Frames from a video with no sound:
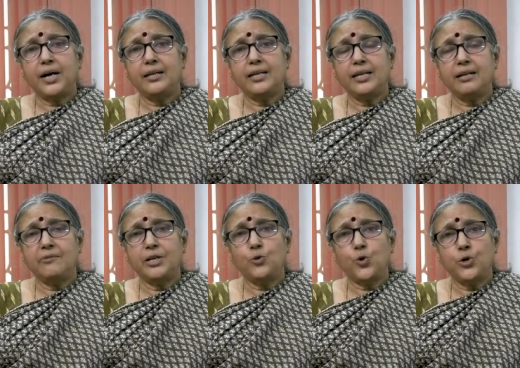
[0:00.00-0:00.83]
பாலியல்
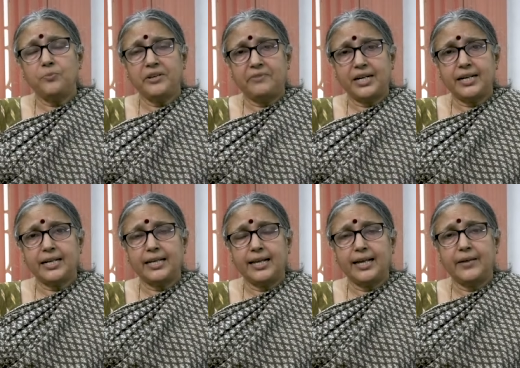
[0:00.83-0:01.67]
வன்கொடுமை
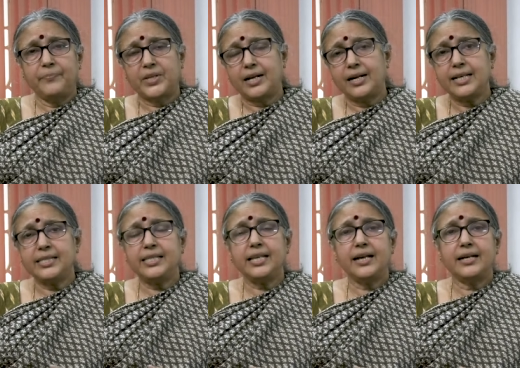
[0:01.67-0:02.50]
வழக்குல
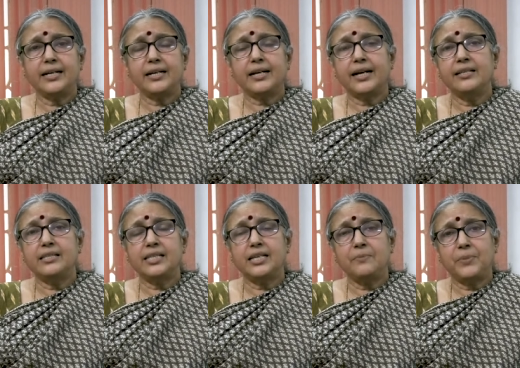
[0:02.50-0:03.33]
கடைசியாக
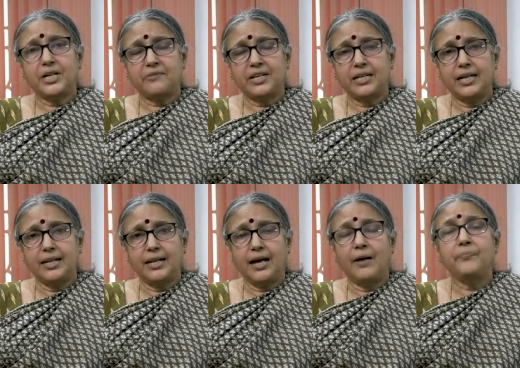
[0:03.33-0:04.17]
கைது செய்யப்பட்டவர்கள்
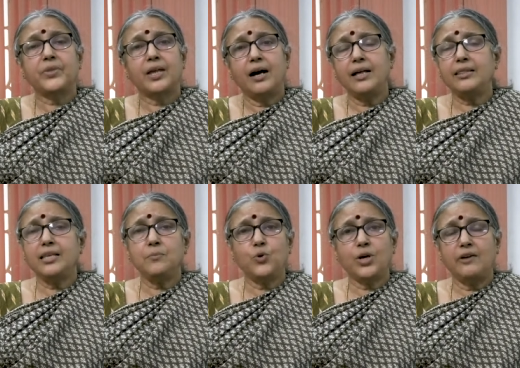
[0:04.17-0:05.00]
எல்லாம்
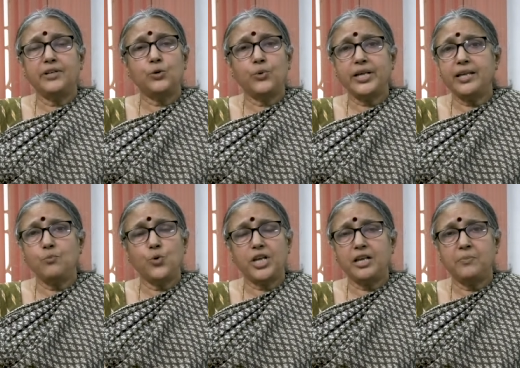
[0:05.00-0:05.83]
அதிமுகவினுடைய
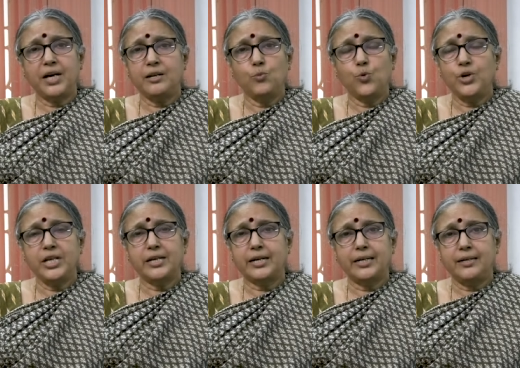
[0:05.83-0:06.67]
முக்கியமான
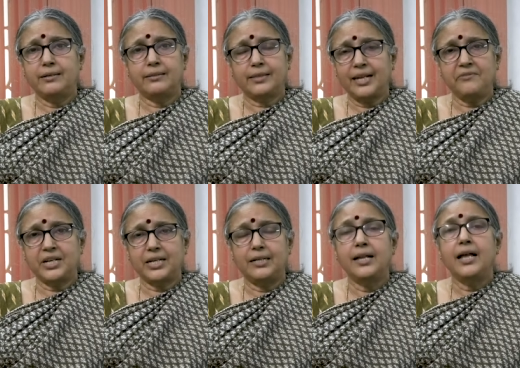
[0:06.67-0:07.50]
ஊழியர்கள்
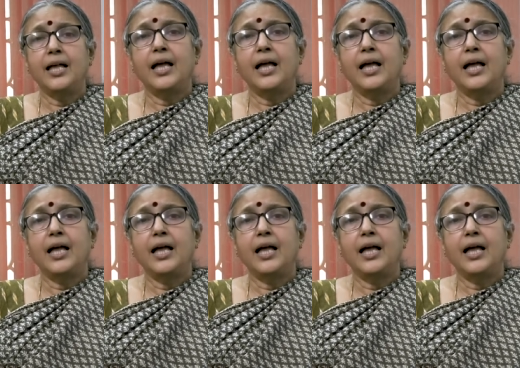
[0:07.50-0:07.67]
தலைவர்கள்